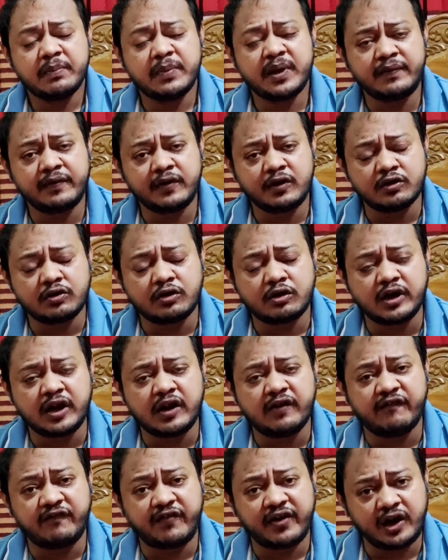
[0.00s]
বিভিন্ন
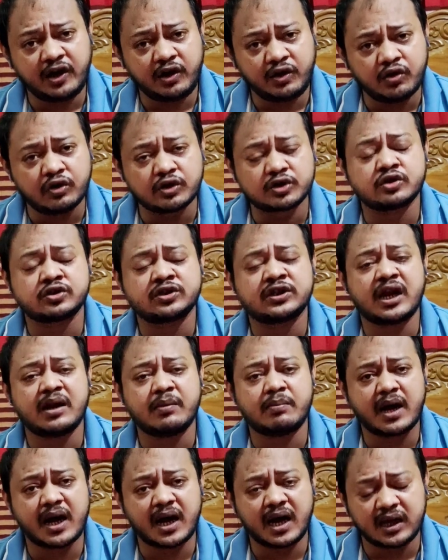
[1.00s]
ধরনের ভিডিও
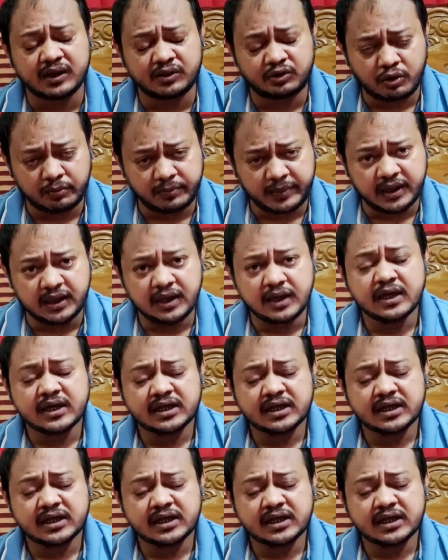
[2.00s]
সোশ্যাল মাধ্যমে